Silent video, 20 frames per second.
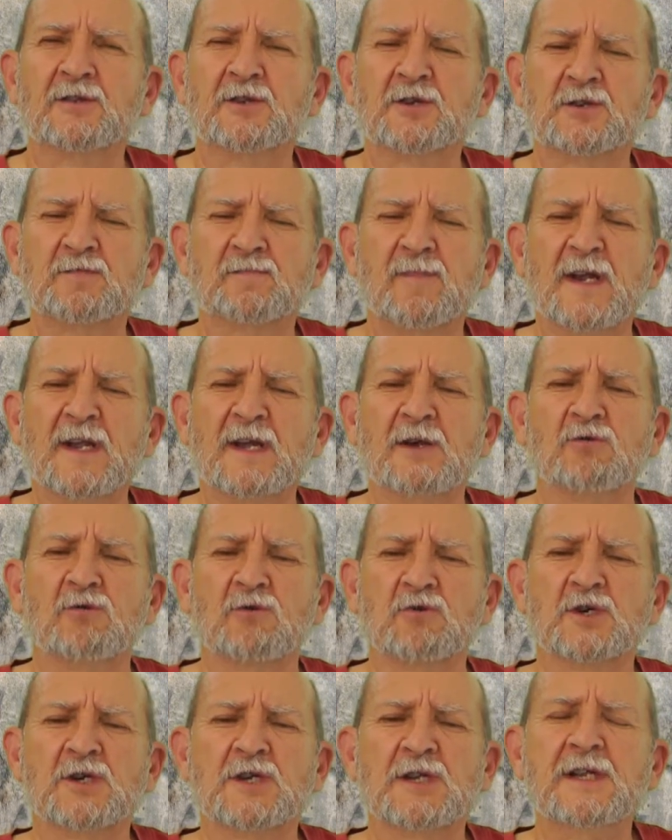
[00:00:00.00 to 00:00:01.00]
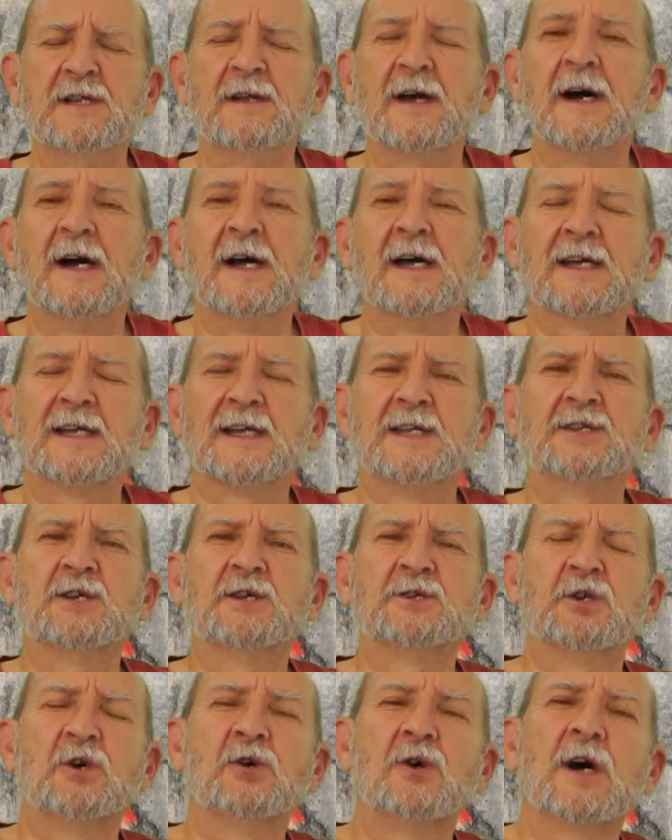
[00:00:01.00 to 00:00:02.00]
de spéléologie qui
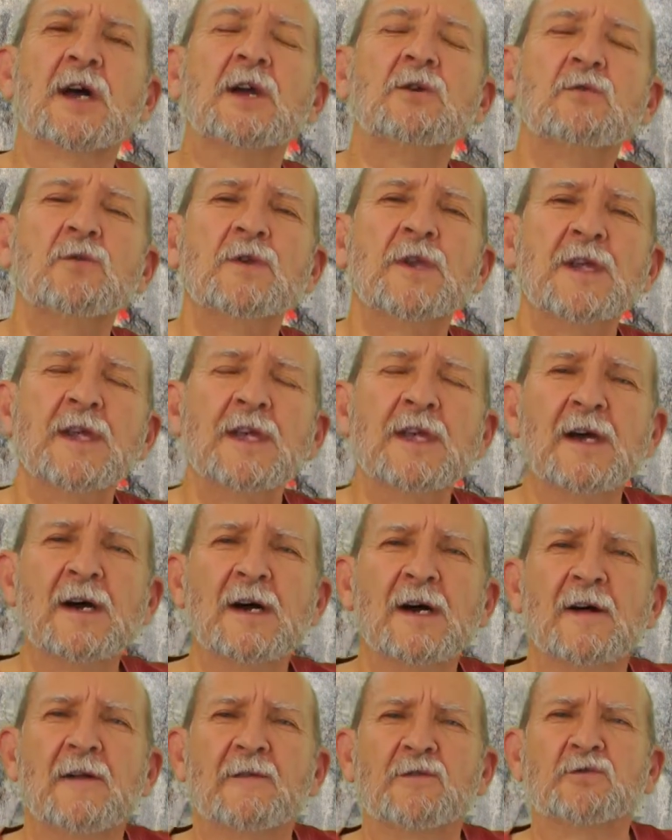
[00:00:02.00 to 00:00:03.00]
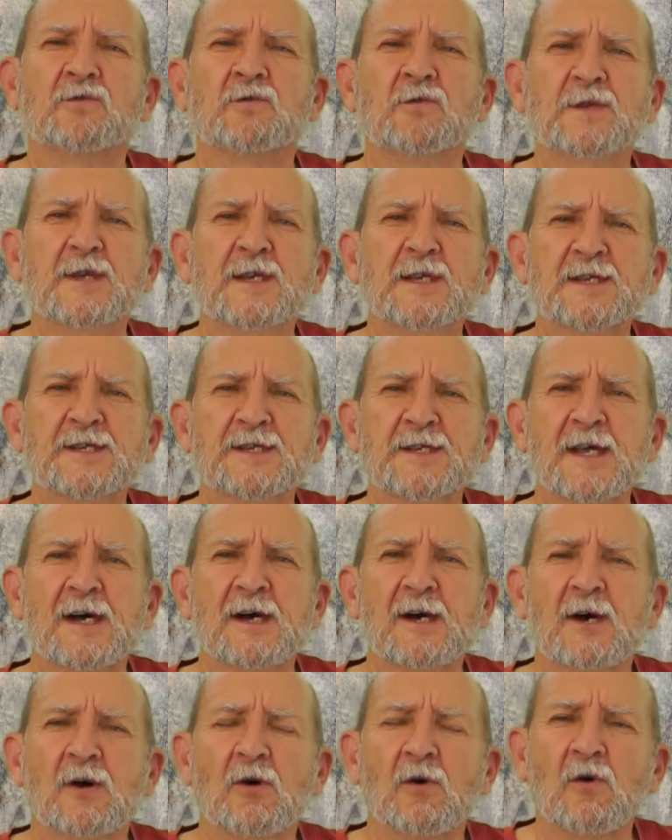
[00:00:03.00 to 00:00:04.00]
se sont réunies du 10
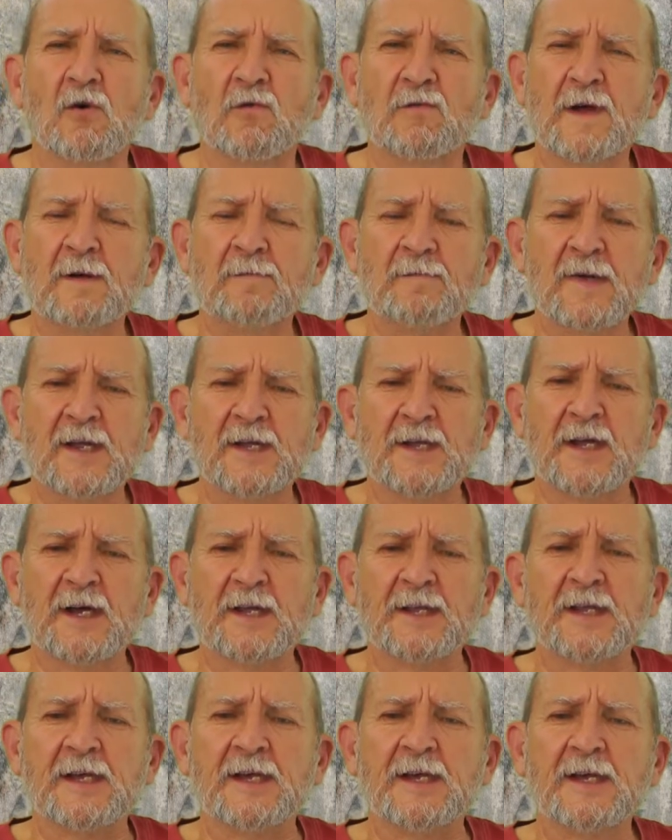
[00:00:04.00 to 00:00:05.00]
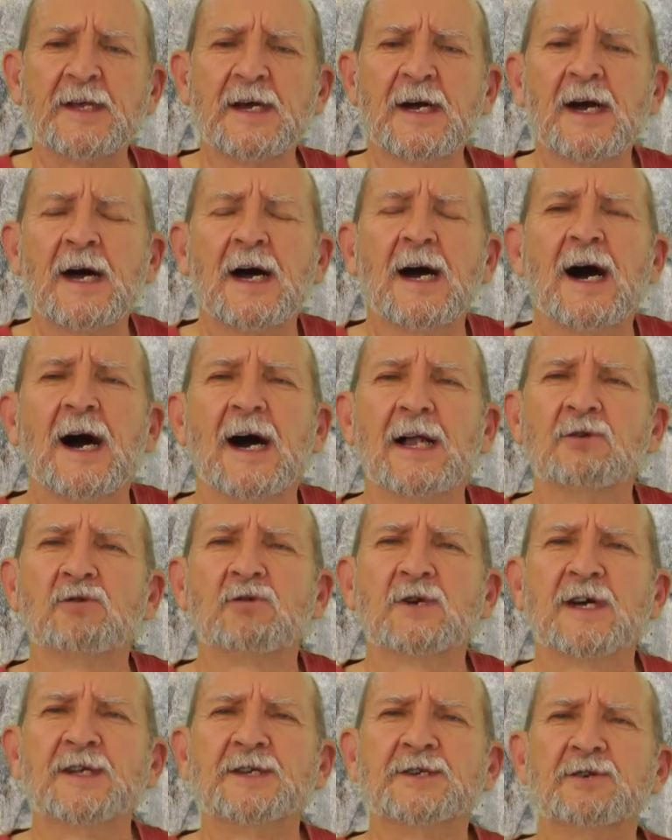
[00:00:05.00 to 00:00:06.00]
au 20 mai dernier à
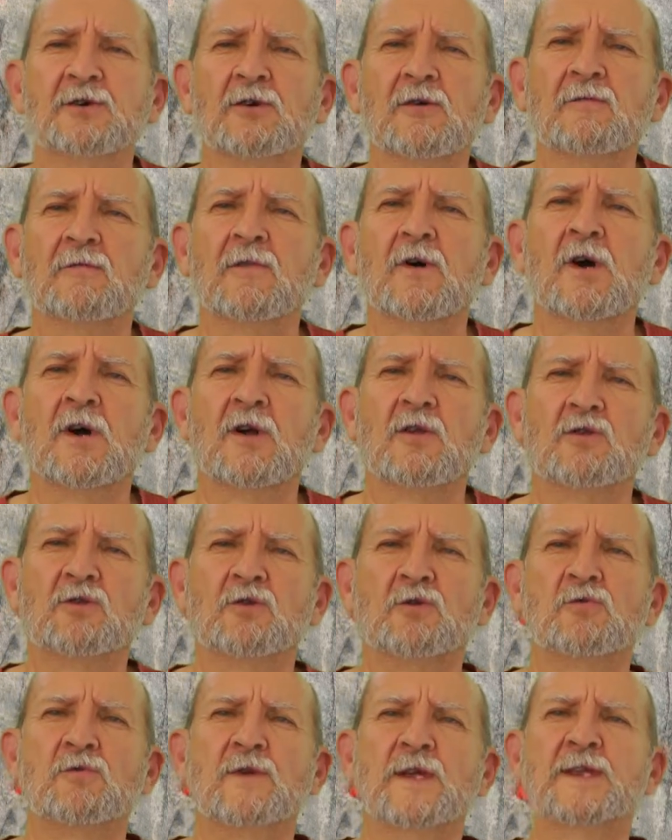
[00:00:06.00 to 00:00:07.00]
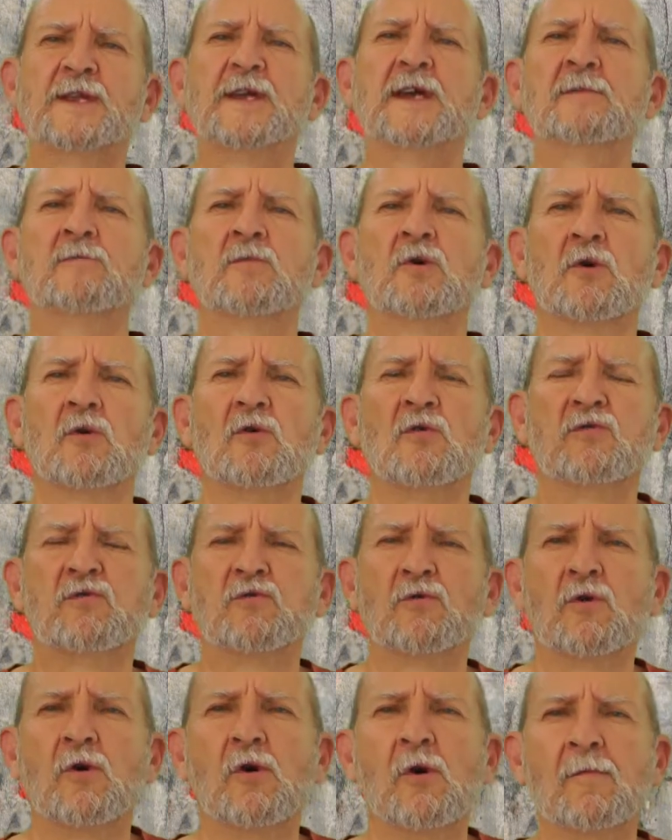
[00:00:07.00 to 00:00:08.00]
l'occasion du 8e
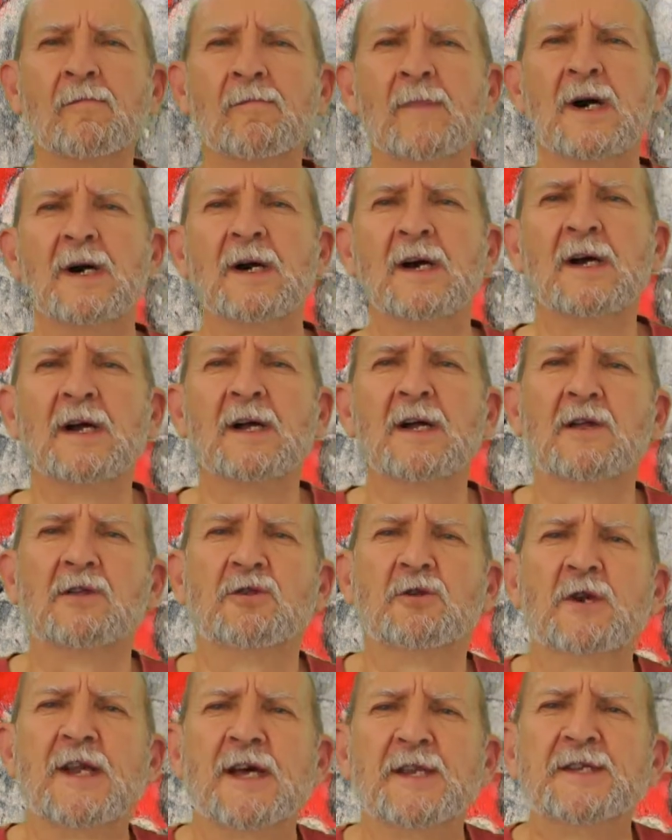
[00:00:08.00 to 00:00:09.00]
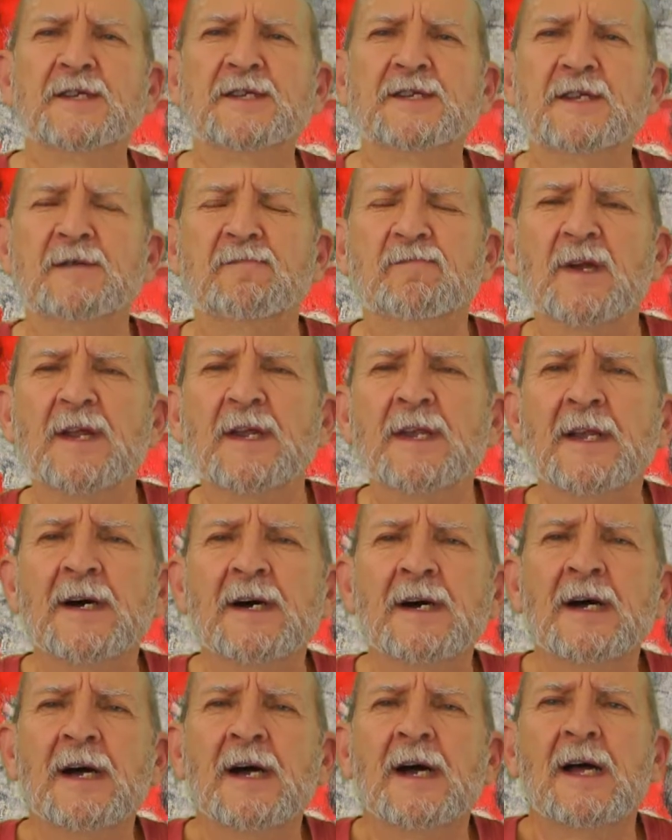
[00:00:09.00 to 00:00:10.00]
Euroforum de la
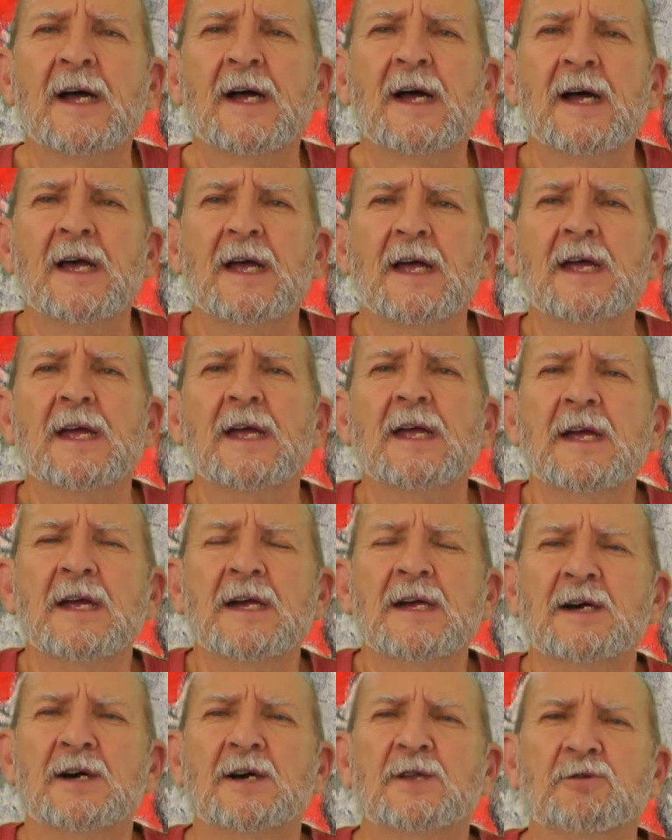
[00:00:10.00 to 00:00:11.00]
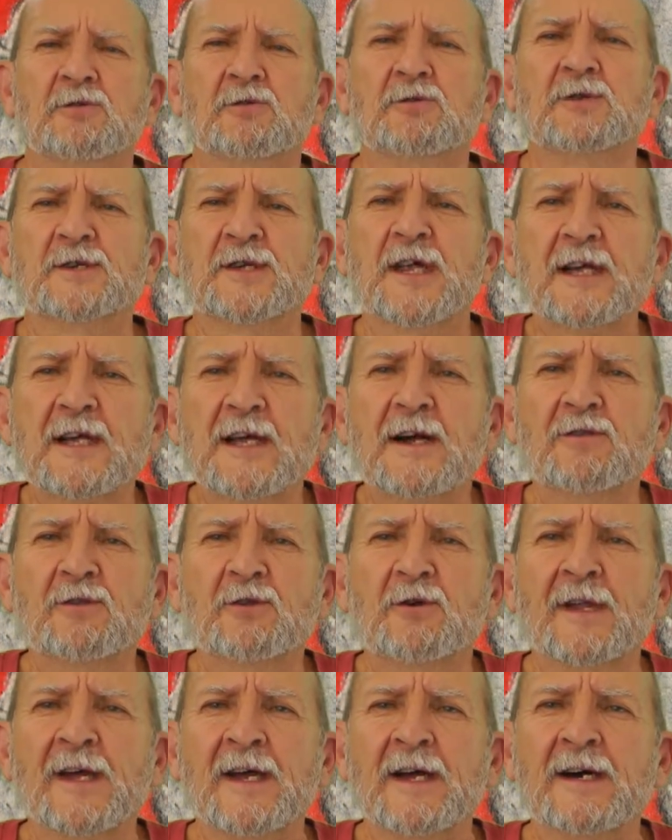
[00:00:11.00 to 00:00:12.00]
discipline et du
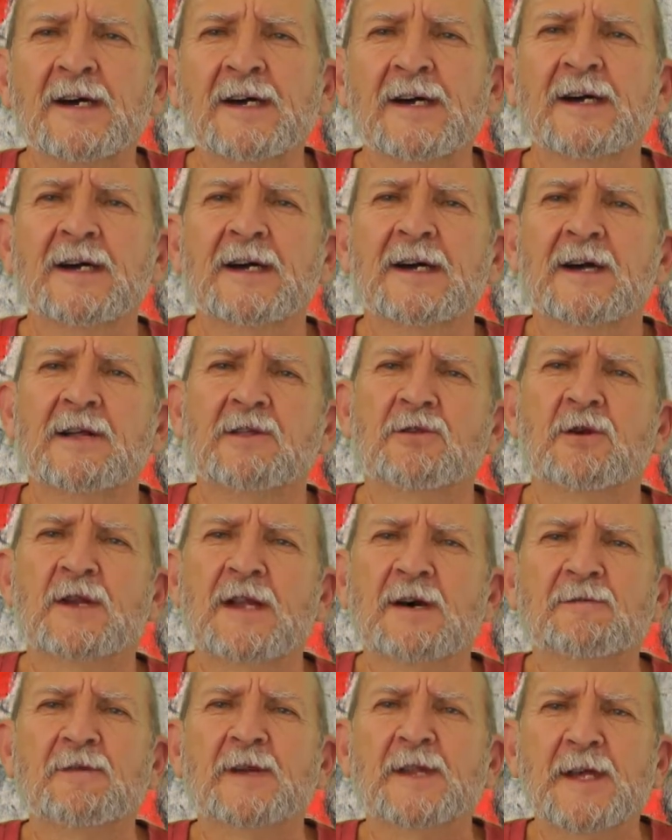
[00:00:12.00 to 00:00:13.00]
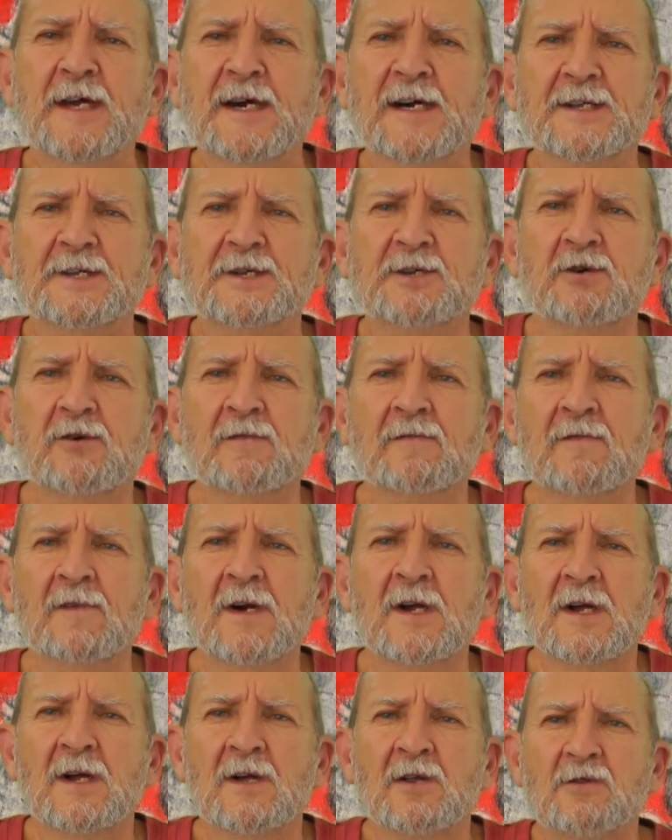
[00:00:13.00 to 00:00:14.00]
cinquantenaire de la fédération
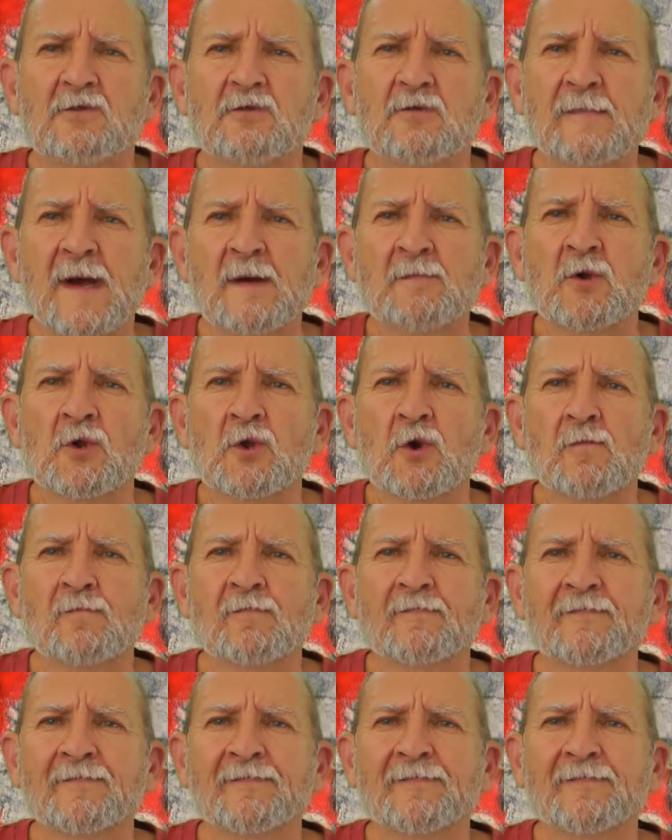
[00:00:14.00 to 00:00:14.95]
du même nom.